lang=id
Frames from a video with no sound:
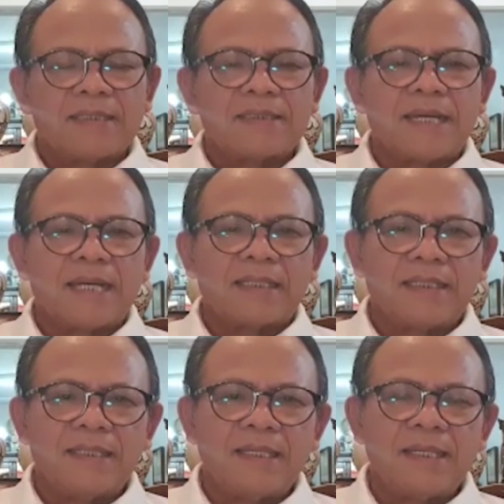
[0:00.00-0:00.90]

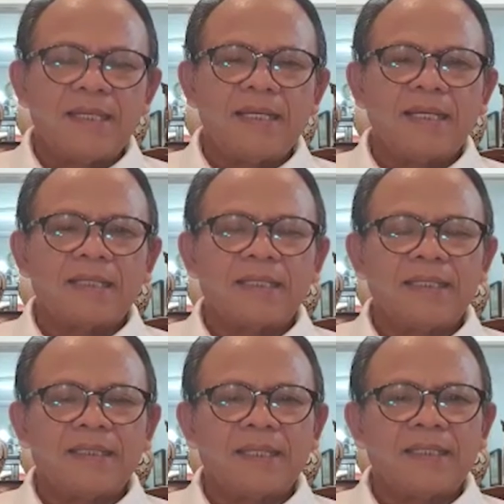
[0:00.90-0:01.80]
Saatnya
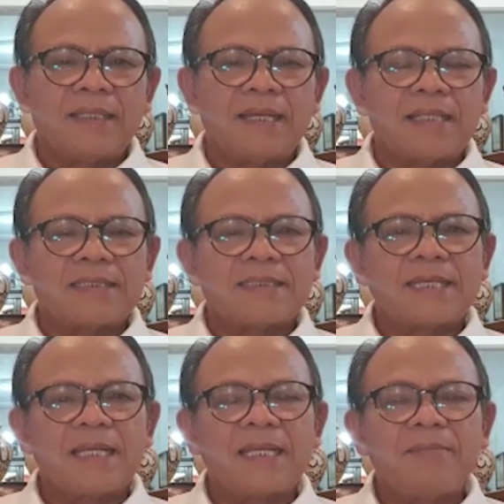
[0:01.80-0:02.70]
kita tidak
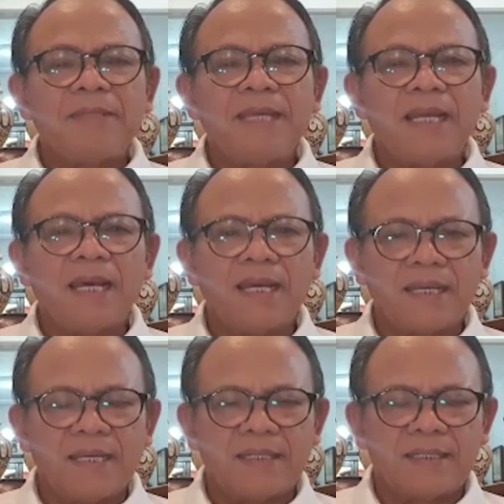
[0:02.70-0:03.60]
saling
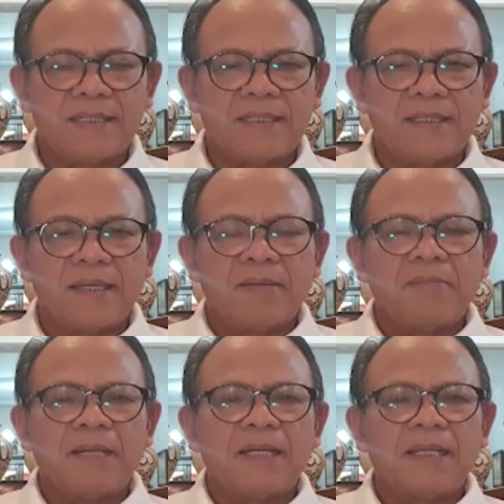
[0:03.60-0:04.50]
menyalahkan.
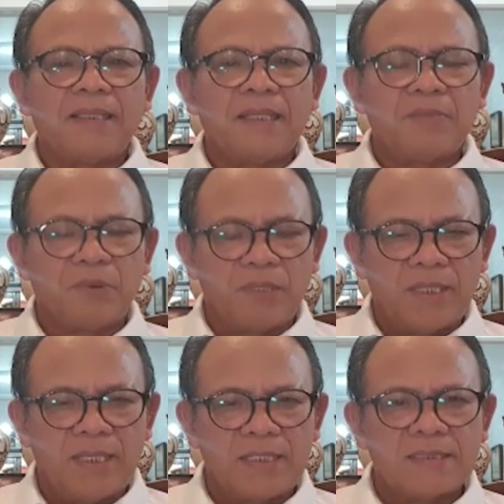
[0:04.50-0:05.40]
Mengkritik boleh,
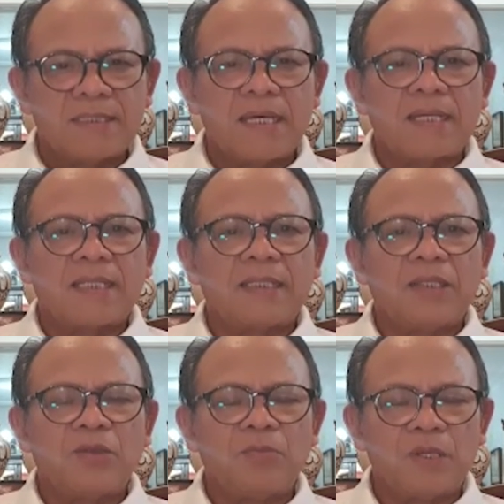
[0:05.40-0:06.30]
saran
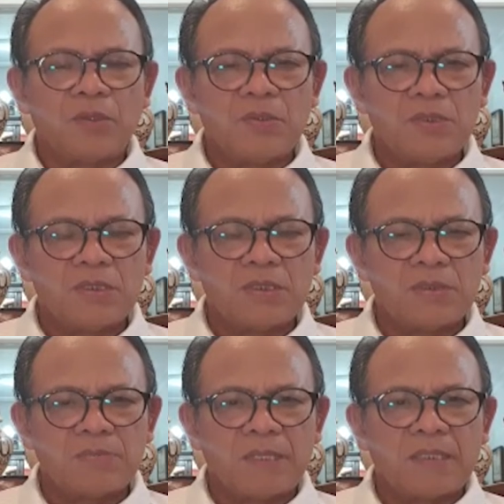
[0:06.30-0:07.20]
itu bagus
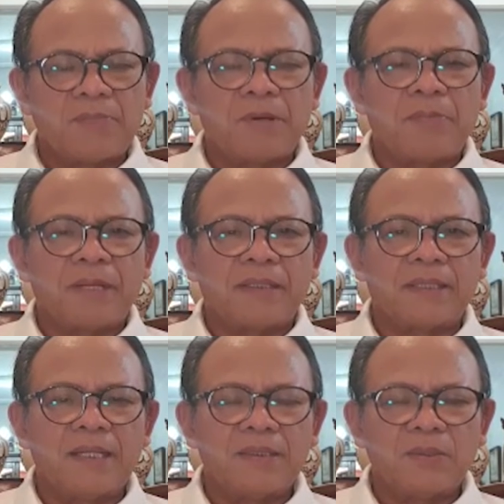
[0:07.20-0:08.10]
pada
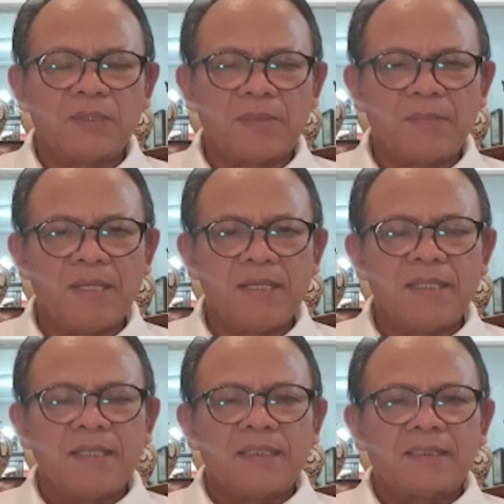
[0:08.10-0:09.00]
pemerintah terutama,
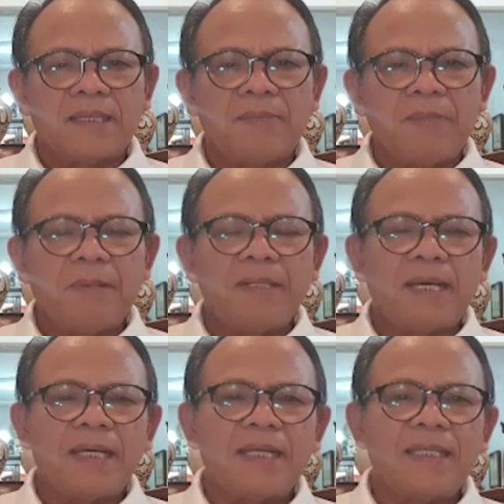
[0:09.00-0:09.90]
tapi pada
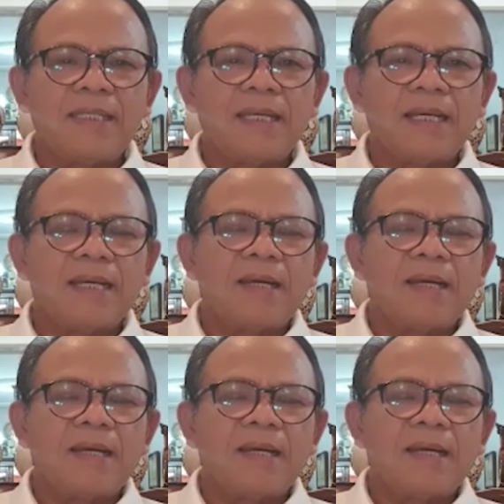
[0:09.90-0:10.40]
akhirnya